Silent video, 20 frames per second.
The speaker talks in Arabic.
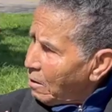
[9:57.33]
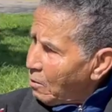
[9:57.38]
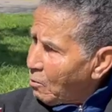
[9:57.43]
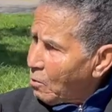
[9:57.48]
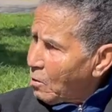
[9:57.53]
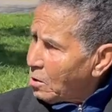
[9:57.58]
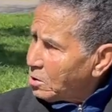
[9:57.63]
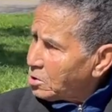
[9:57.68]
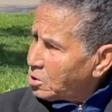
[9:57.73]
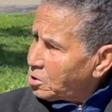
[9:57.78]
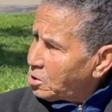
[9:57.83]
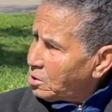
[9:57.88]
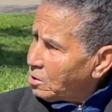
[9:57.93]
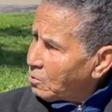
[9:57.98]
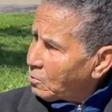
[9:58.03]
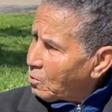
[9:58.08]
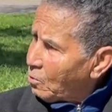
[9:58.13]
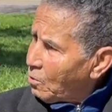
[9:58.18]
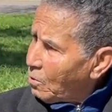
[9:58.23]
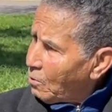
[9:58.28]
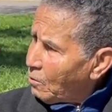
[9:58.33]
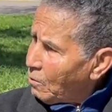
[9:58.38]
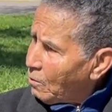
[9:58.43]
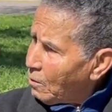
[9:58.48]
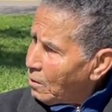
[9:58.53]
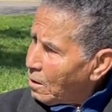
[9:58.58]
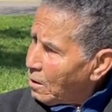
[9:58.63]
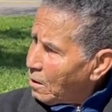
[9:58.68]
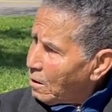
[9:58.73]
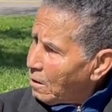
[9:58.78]
هو هذا الشيء كله
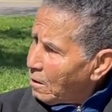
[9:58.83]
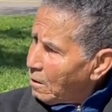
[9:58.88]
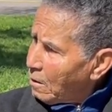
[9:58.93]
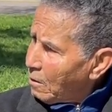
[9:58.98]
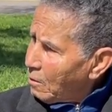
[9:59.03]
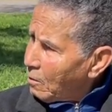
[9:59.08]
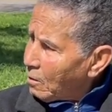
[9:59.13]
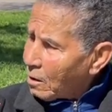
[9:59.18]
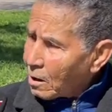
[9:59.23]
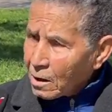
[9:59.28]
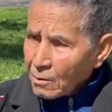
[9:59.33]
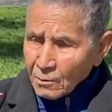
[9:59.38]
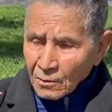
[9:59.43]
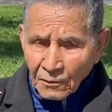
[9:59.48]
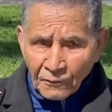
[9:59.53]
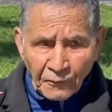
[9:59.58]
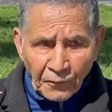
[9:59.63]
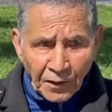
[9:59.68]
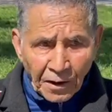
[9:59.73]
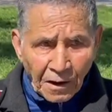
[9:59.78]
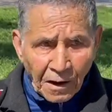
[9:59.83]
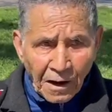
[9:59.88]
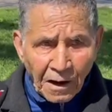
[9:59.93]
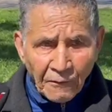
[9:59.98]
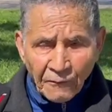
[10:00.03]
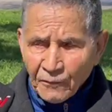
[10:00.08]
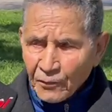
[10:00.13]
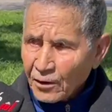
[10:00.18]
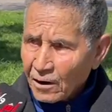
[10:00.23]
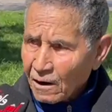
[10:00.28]
راه من فرقه
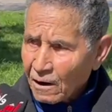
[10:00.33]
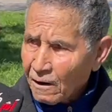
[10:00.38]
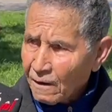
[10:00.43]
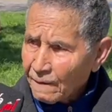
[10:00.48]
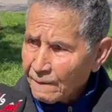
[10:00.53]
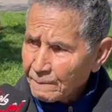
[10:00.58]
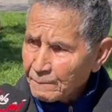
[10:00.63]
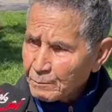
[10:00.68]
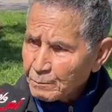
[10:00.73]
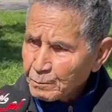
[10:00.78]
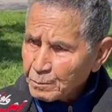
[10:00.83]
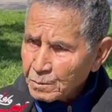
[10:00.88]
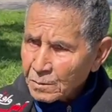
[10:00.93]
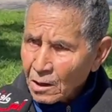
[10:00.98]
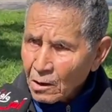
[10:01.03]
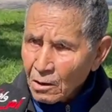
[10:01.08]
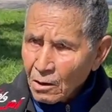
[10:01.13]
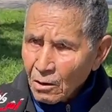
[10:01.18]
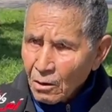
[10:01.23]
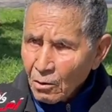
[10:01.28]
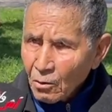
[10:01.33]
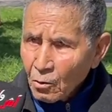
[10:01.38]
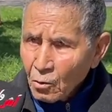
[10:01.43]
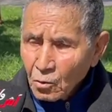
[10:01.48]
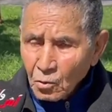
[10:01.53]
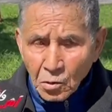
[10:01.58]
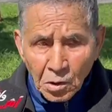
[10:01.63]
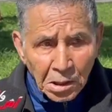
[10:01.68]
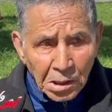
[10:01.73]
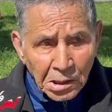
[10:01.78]
لفرقه
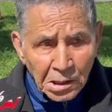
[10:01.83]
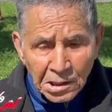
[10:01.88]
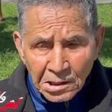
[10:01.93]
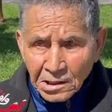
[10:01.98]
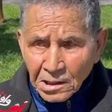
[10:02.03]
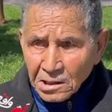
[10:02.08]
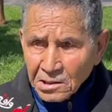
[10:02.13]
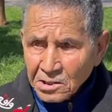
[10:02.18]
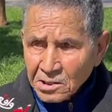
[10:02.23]
واني ديك